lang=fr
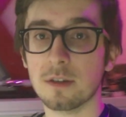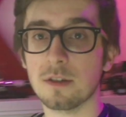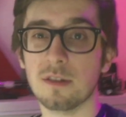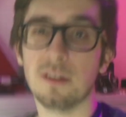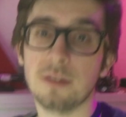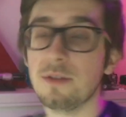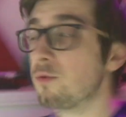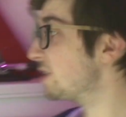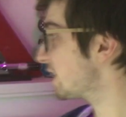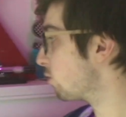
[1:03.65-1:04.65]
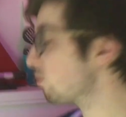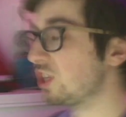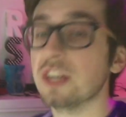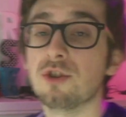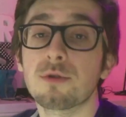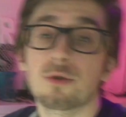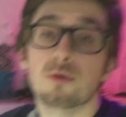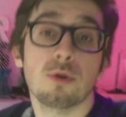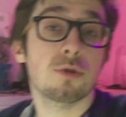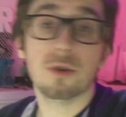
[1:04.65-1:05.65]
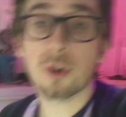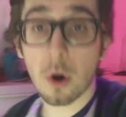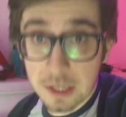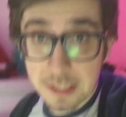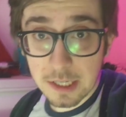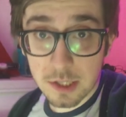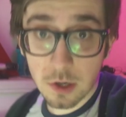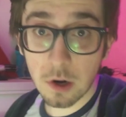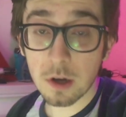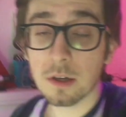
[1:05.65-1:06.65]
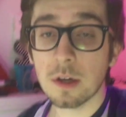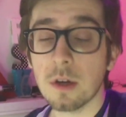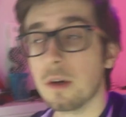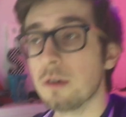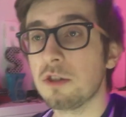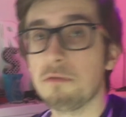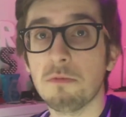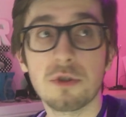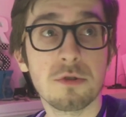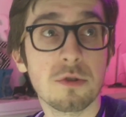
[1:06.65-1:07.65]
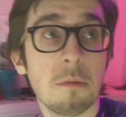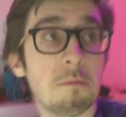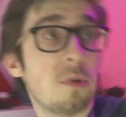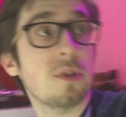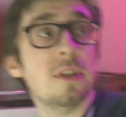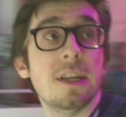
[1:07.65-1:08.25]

que le niveau déco, j'ai juste tout comme c'est ça, là. Je me suis comme pas donné